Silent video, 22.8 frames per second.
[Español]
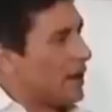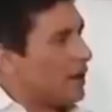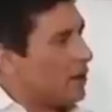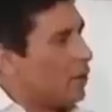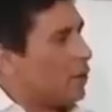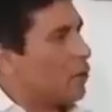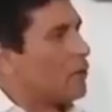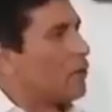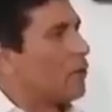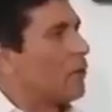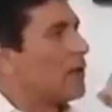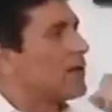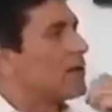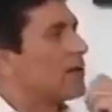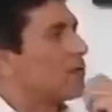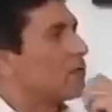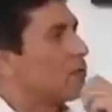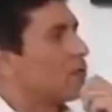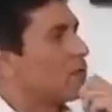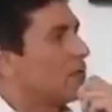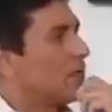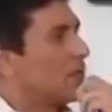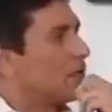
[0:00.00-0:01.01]
cae gordo que andas
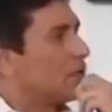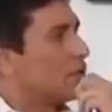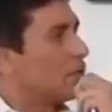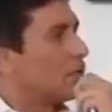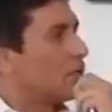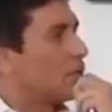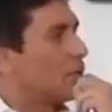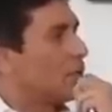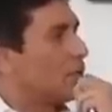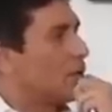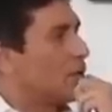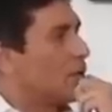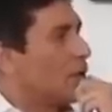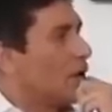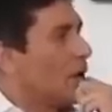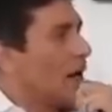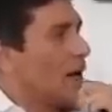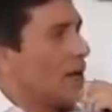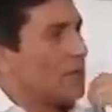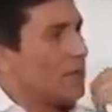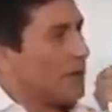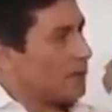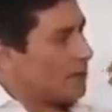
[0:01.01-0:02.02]
contento.
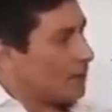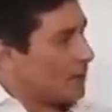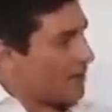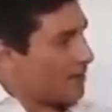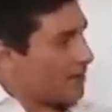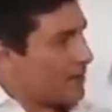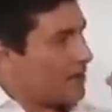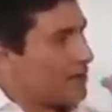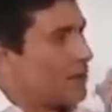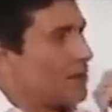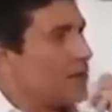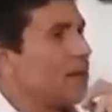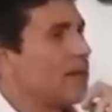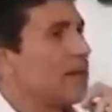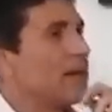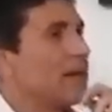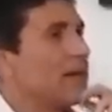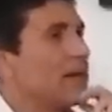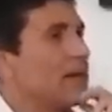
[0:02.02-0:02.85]
Hay personas que te ven